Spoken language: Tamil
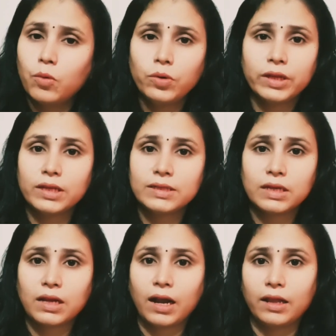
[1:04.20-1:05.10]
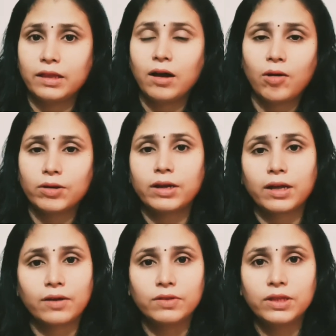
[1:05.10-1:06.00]
மூணு ரீசன்னால தான் ஹார்ட்
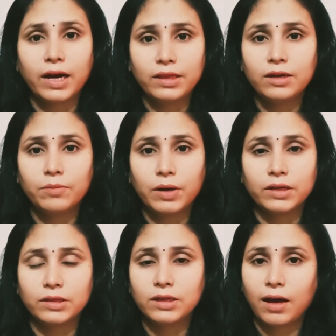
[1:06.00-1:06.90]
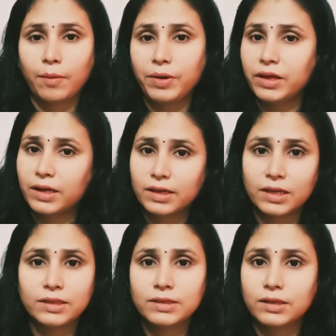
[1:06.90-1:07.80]
அட்டாக் வந்து அதிகமாகுது அப்படிங்கிற
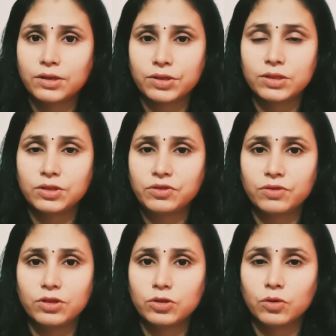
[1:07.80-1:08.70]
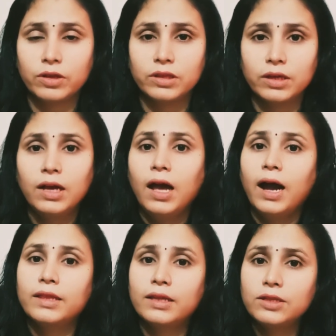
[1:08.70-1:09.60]
ரீசன்ட் ரிசர்ச் வந்து சொல்லுது
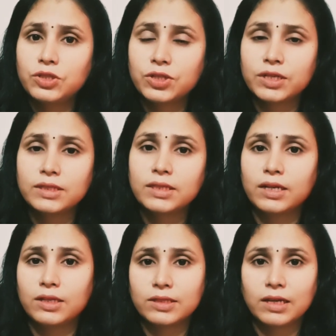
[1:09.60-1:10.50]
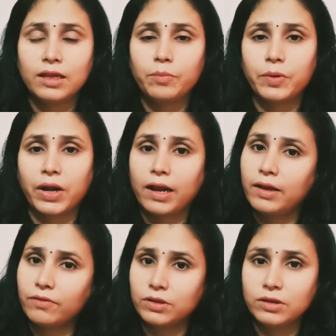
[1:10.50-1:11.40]
அதாவது ஸ்ட்ரெஸ் அண்ட் ஸ்லீப்னால
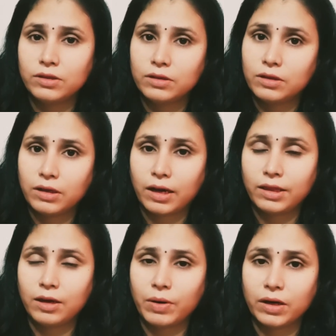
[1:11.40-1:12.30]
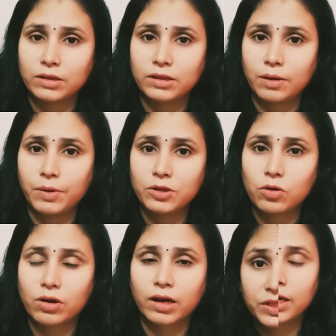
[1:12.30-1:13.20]
வந்து அதிகமாகுது அப்படின்னு
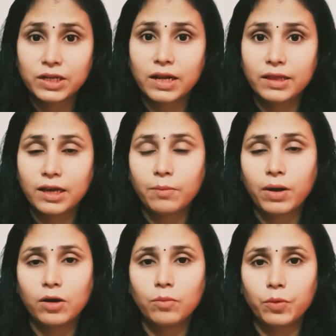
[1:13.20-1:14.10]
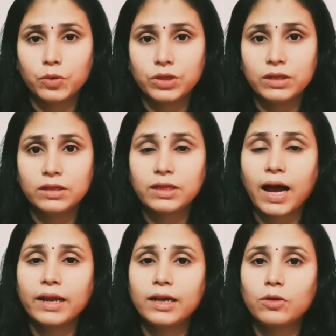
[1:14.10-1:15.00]
சொல்கிறாங்க ப்ரெஷர் அதிகமாகும் போது
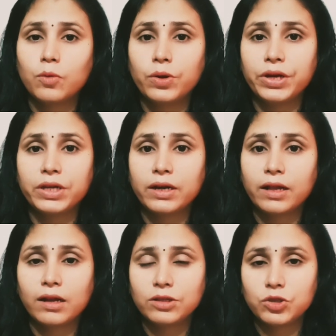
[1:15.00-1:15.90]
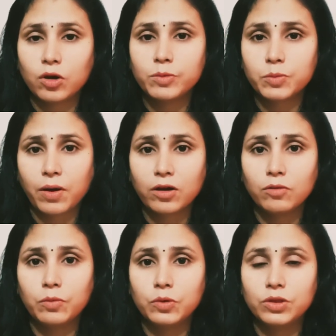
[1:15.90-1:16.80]
டார்கெட் ஓரியன்டாக நான் ஜாப்ஸ்
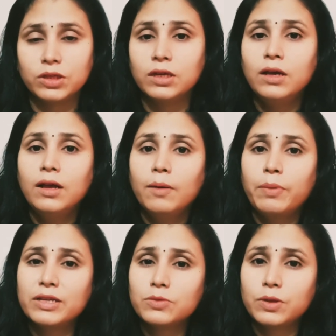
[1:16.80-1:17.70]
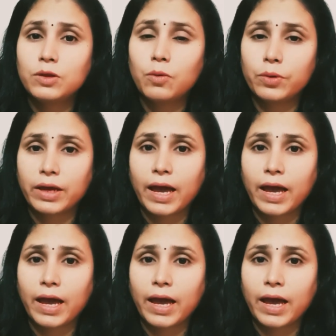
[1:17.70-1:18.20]
பார்க்கும்போது ப்ளஸ் வந்து ஒரு